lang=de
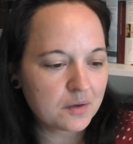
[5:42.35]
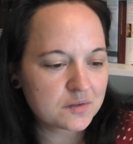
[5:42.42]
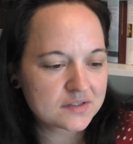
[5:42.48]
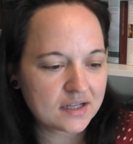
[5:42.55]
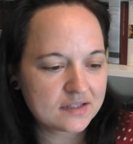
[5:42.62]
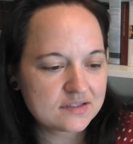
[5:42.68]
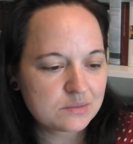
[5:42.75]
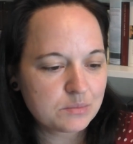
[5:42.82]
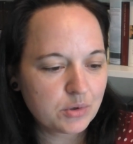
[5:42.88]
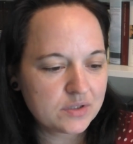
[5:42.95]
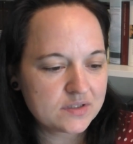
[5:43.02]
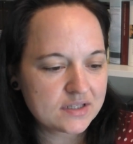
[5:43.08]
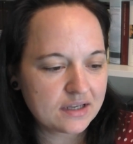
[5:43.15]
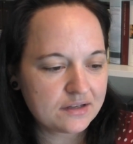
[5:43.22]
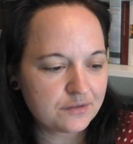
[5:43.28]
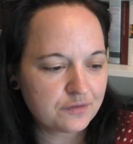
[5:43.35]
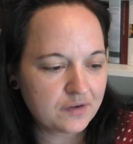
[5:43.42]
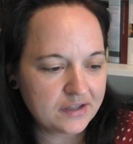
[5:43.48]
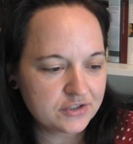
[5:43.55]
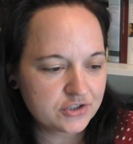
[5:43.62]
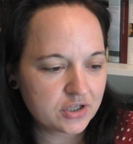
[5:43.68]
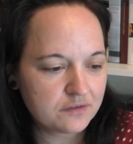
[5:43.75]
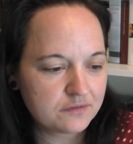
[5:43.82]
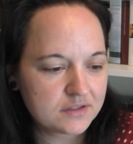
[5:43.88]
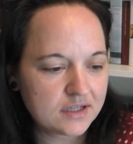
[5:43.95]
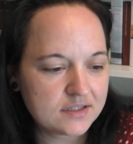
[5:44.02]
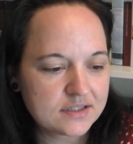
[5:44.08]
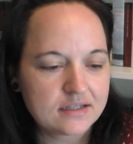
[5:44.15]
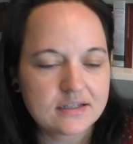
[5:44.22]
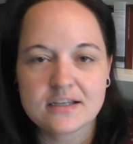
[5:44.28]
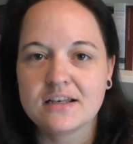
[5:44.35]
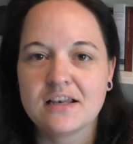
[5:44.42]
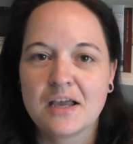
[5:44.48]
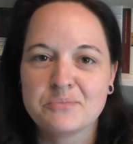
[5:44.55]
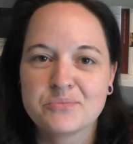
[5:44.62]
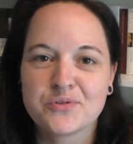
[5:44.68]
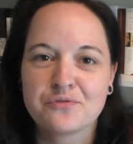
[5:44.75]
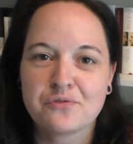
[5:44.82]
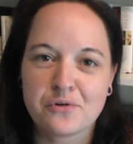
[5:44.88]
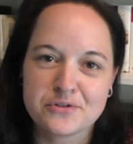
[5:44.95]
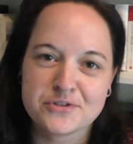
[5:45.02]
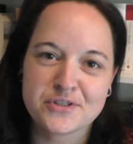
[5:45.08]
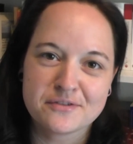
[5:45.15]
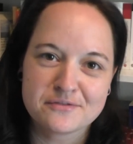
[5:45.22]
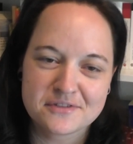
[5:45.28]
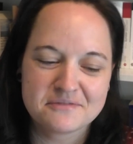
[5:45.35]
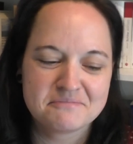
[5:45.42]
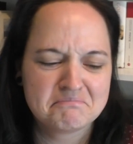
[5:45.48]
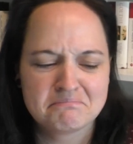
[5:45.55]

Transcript: aus ganzem Holz eine Feindschaft als eine geleimte Freundschaft.